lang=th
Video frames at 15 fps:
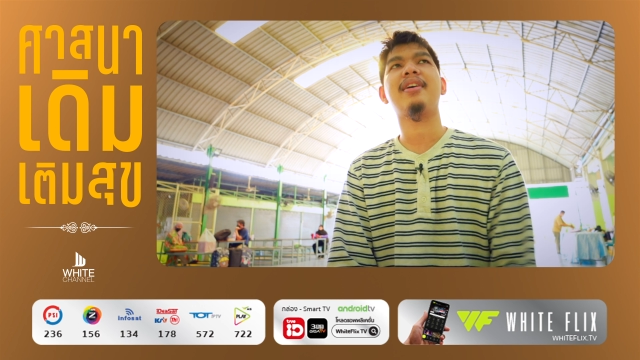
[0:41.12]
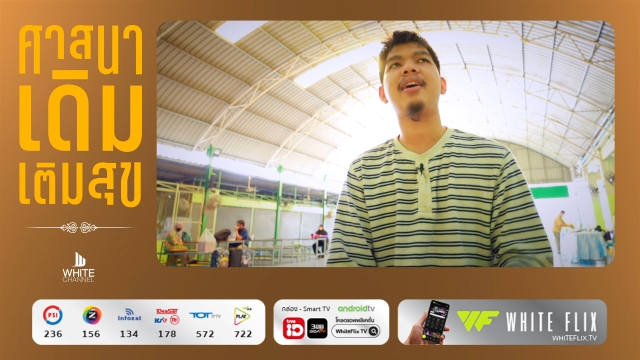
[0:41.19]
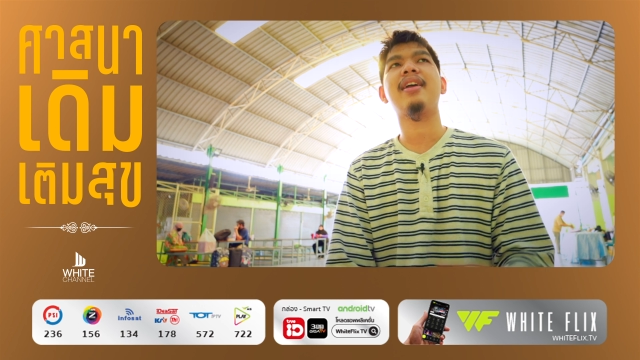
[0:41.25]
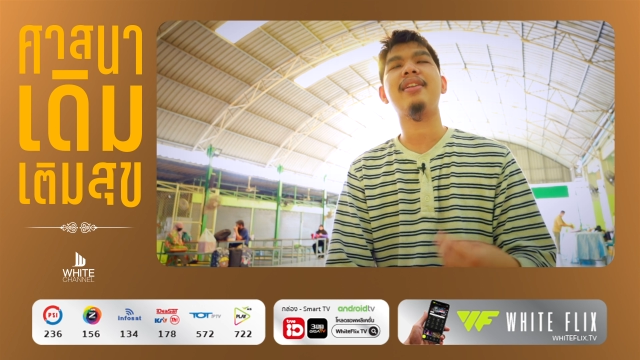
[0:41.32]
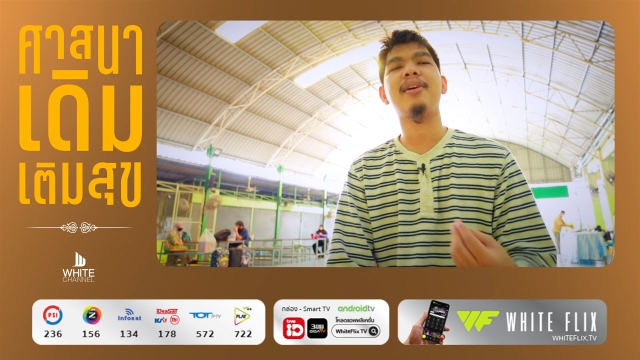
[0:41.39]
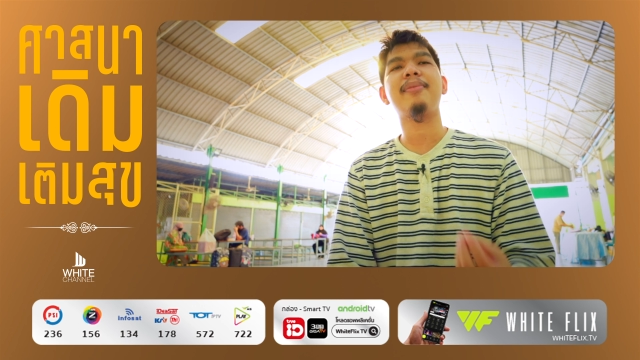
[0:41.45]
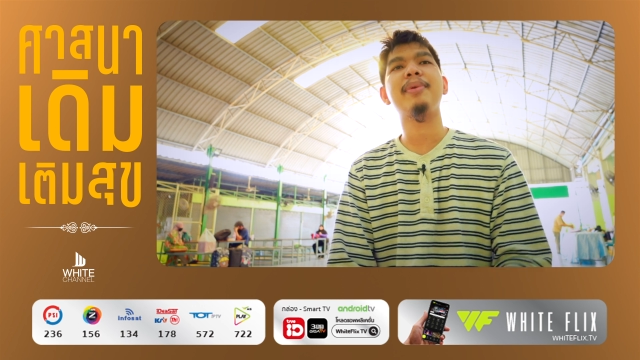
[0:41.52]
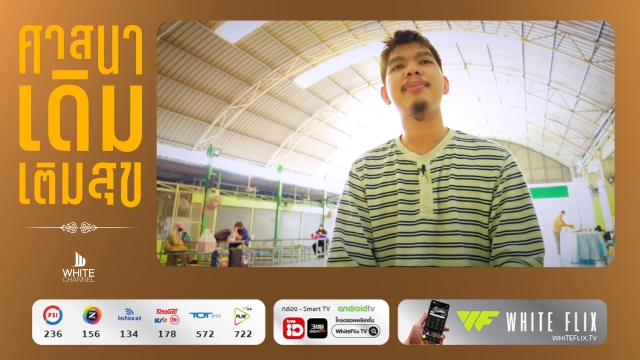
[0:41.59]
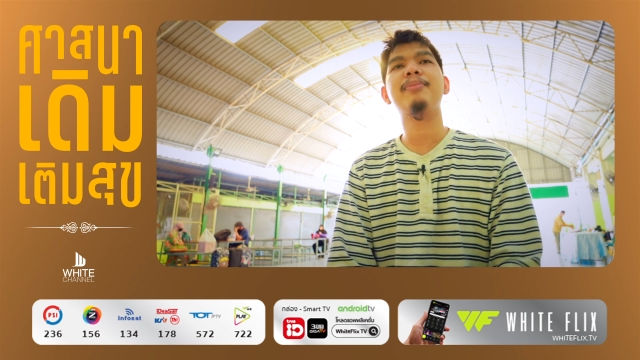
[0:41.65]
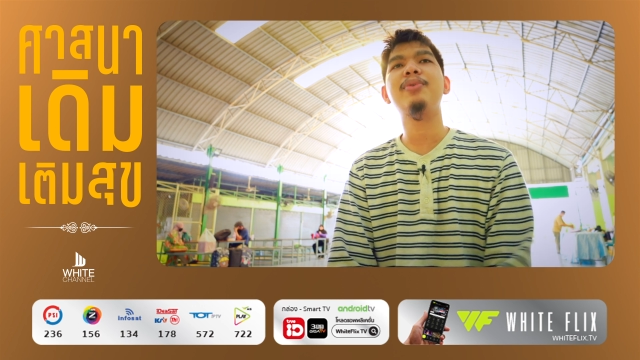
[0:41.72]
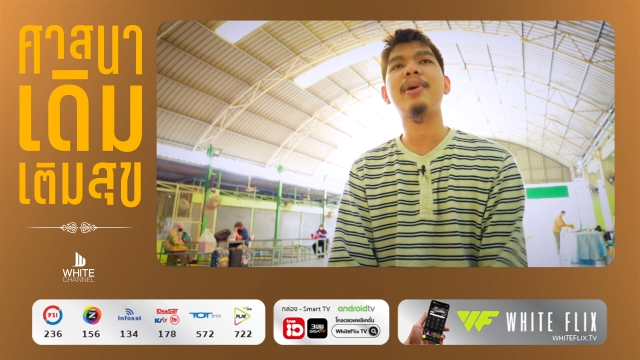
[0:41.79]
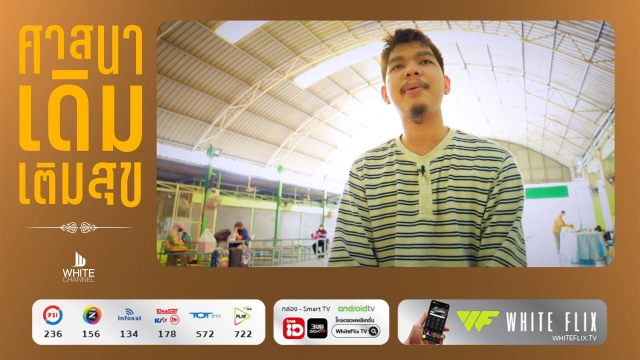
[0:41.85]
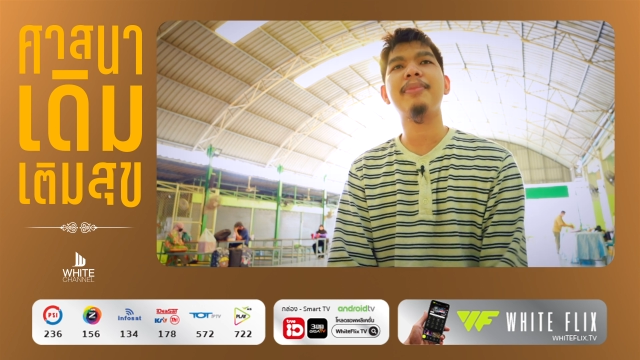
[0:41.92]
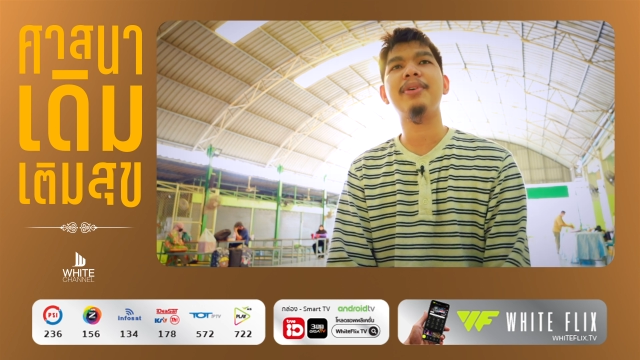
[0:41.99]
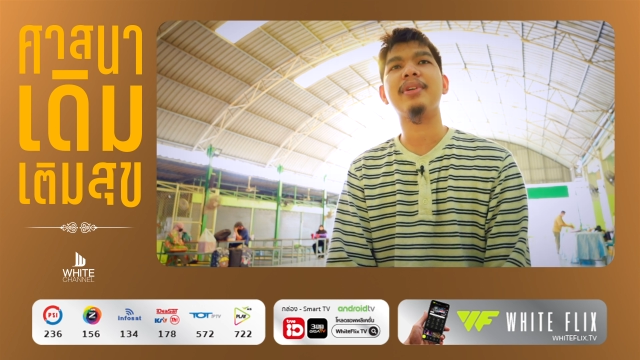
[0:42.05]
อัลลอฮ์เป็น
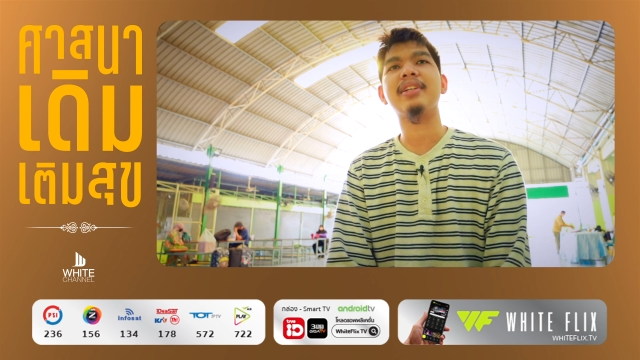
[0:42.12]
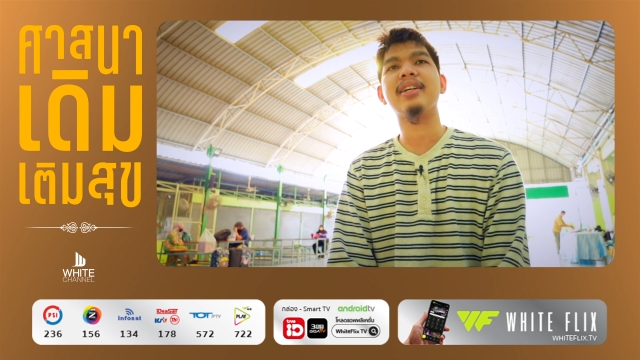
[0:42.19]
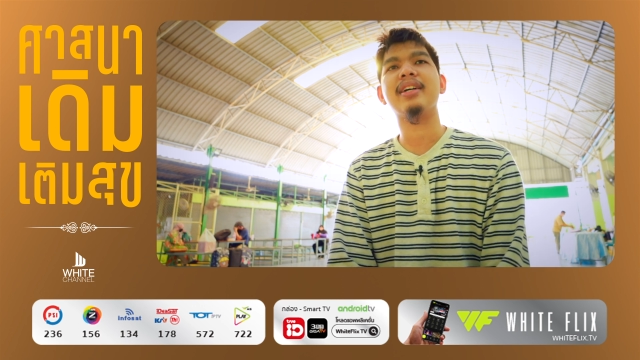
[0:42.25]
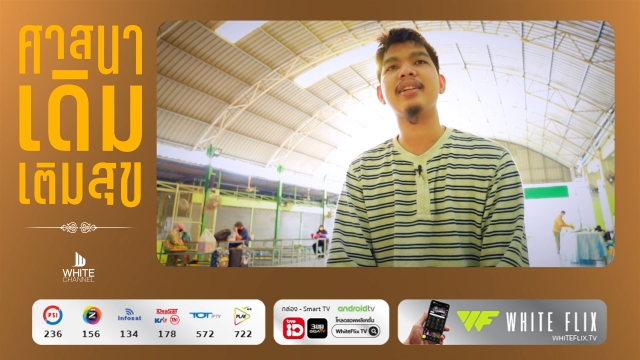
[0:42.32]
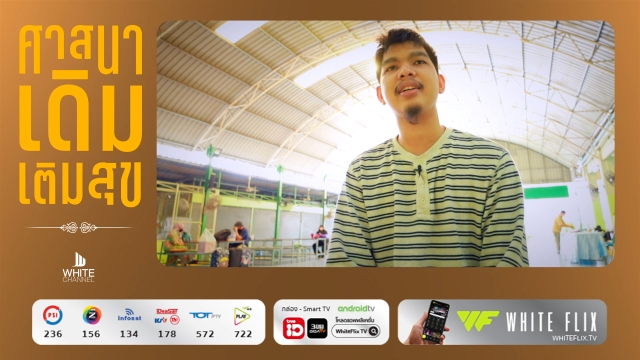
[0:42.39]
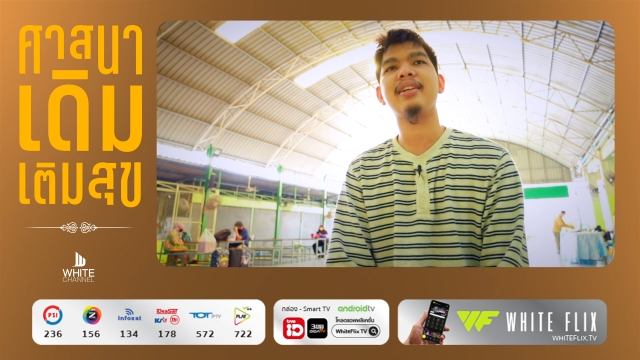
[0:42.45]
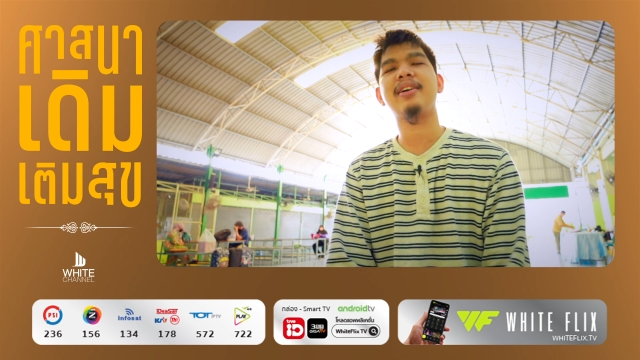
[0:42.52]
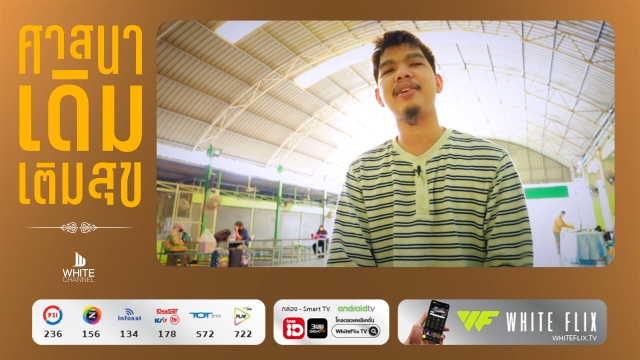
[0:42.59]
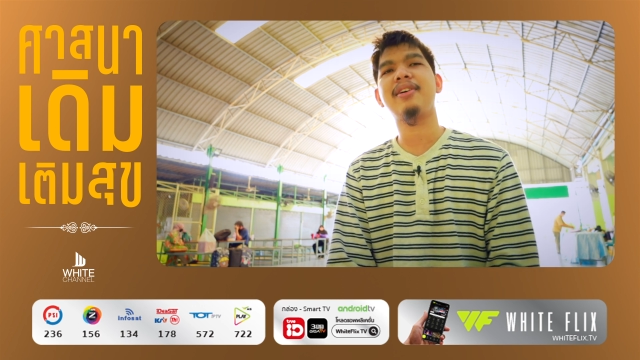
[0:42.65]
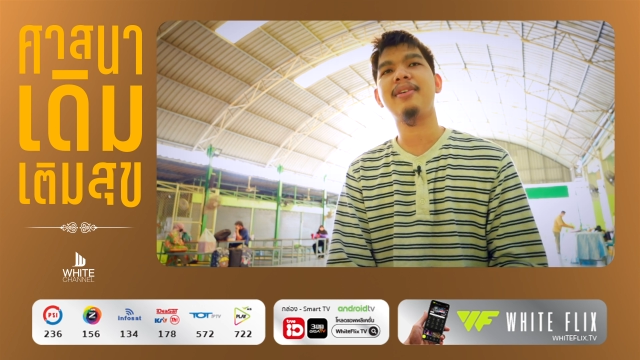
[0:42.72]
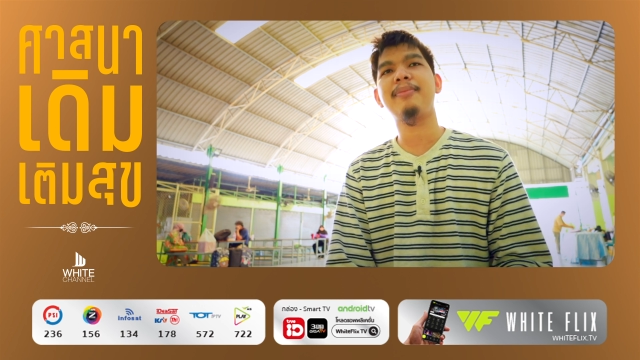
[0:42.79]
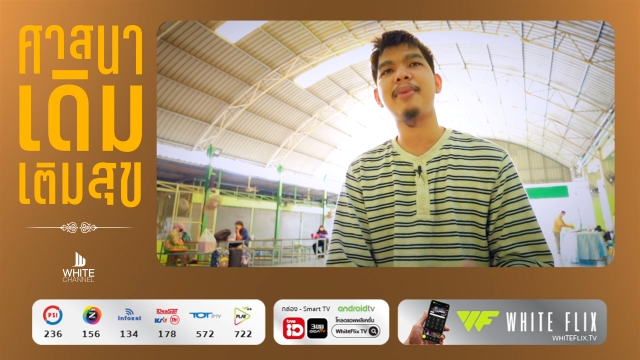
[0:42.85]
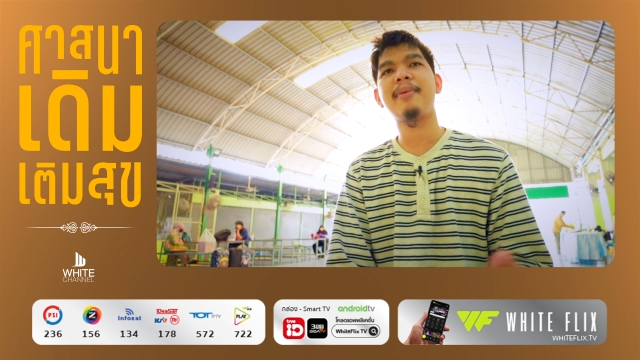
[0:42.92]
ผู้กำหนดเนี่ยแล้วเราก็